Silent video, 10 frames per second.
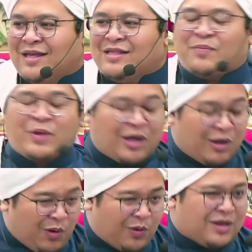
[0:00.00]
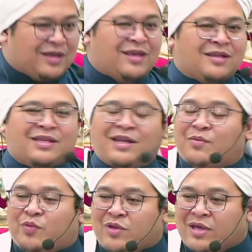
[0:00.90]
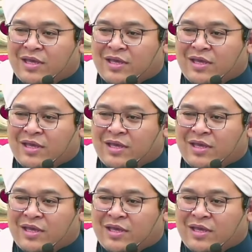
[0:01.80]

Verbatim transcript: Tapi kalau orang yang tidak punya